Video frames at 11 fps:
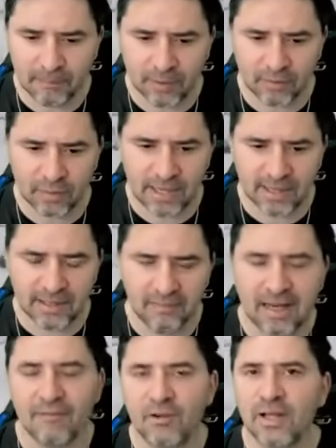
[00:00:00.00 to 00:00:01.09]
impresionante,
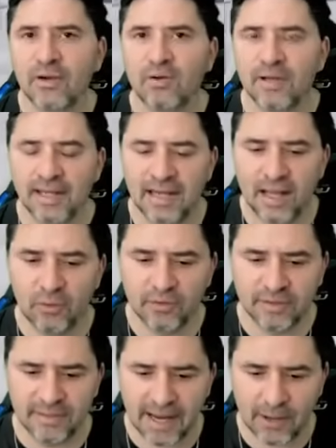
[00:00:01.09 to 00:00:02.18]
ver aviones
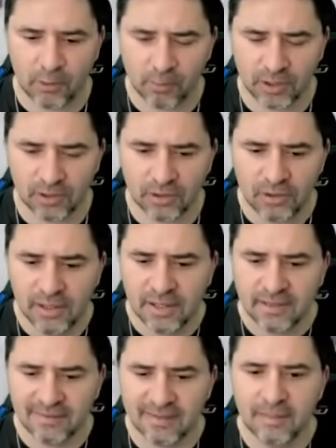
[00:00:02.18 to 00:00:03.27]
congelados en el aeropuerto
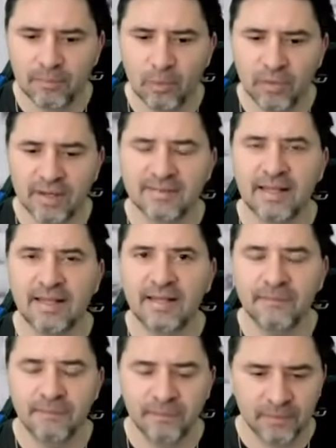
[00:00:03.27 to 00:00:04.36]
sin poder
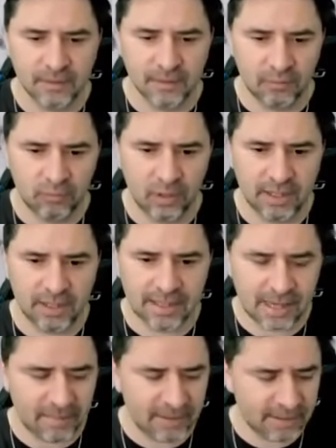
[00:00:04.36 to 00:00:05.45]
salir. Fue
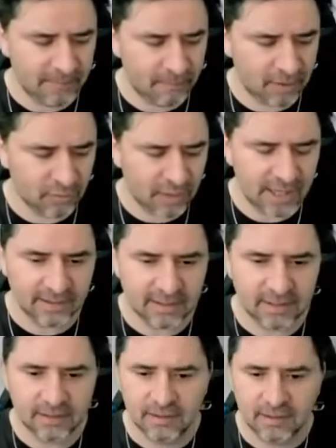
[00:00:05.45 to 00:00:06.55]
realmente
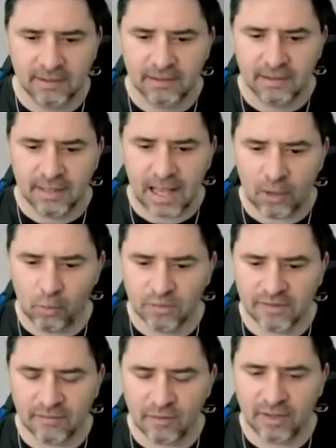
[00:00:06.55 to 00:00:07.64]
impresionante.
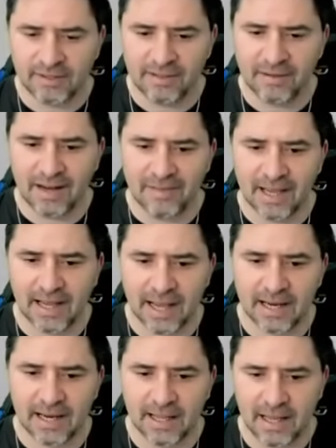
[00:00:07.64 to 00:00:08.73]
Algunos aviones iban a
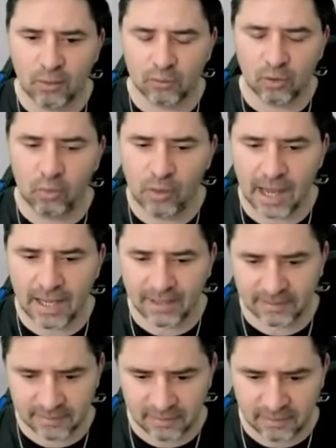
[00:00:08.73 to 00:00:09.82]
viajar a otros
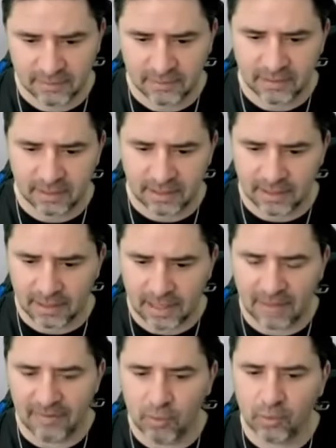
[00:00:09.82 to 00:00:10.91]
lugares. Había